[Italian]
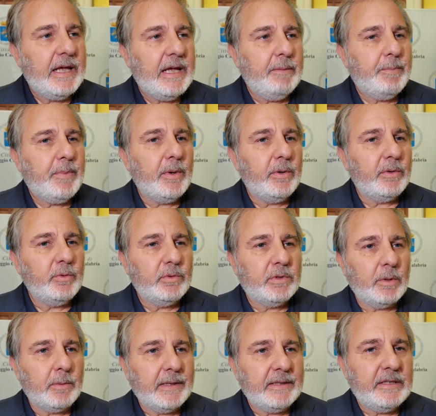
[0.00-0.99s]
e poi
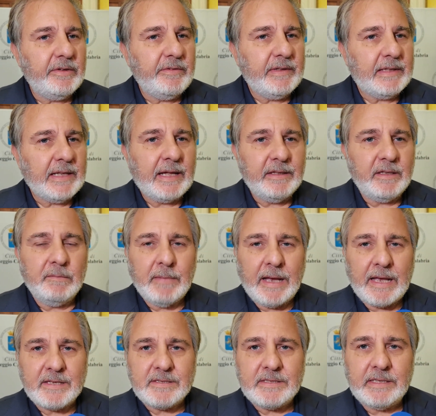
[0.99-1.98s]
tutta un'attività di
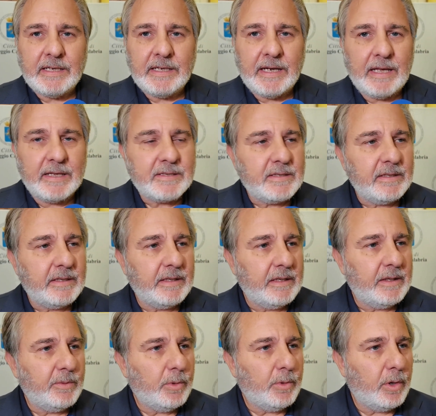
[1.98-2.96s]
masterclass,
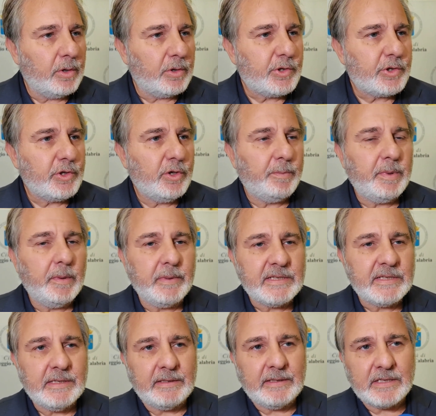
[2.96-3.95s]
eh, workshop,
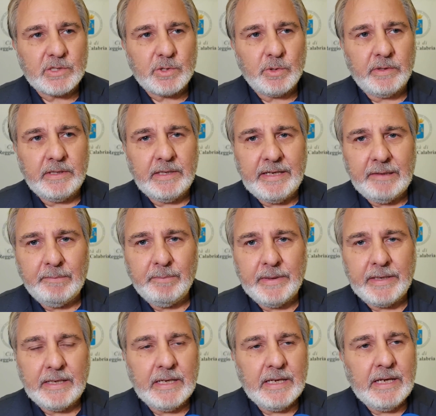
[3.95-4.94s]
presentazione di
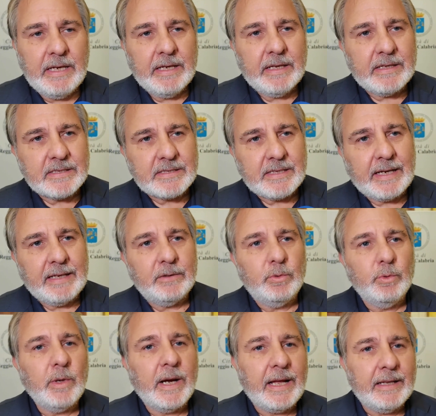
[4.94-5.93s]
libri che sarà
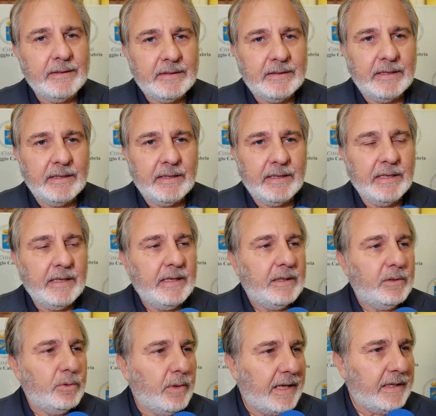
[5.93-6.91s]
durante,
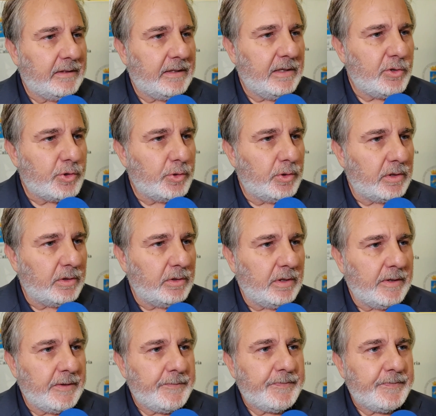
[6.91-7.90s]
durante il
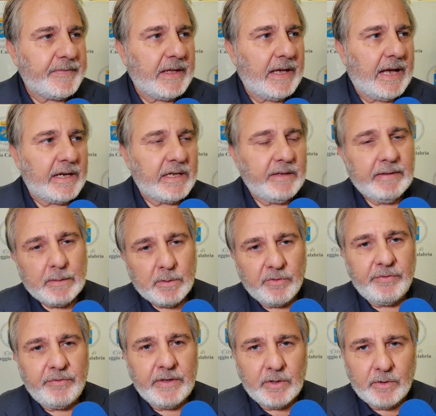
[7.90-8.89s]
giorno.
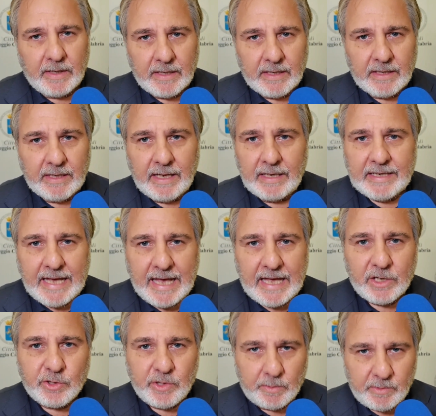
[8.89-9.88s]
Arriveremo fino al, al
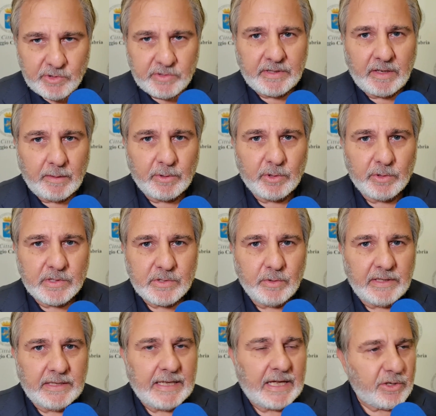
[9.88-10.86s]
carcere, quindi ci sarà una
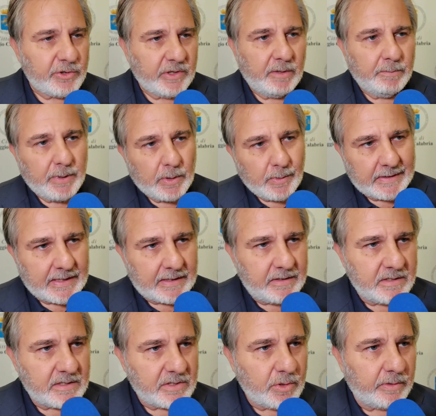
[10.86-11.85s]
produzione in carcere che è un po' una
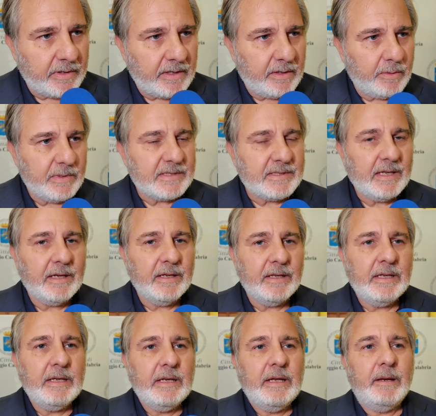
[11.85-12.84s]
tradizione di questa
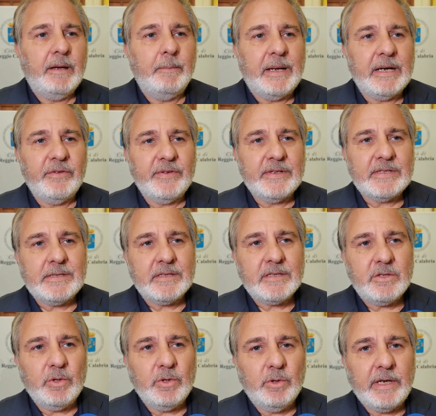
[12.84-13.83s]

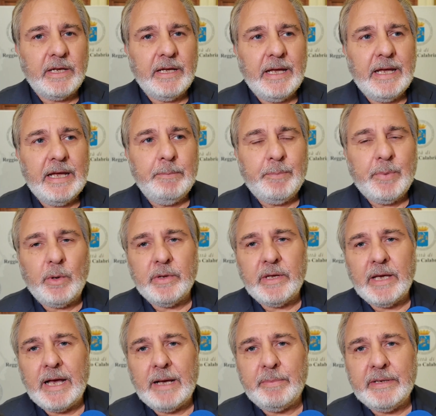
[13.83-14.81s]
manifestazione e
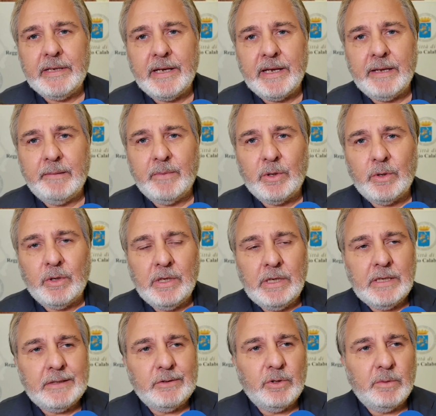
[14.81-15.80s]
poi apriremo
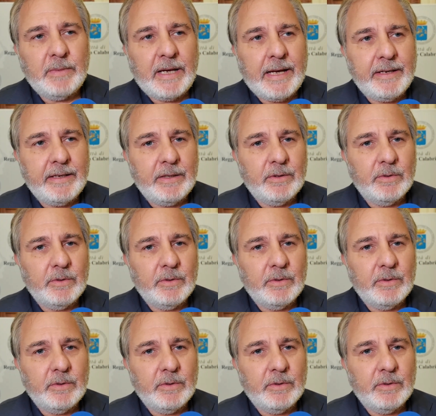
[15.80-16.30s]
domani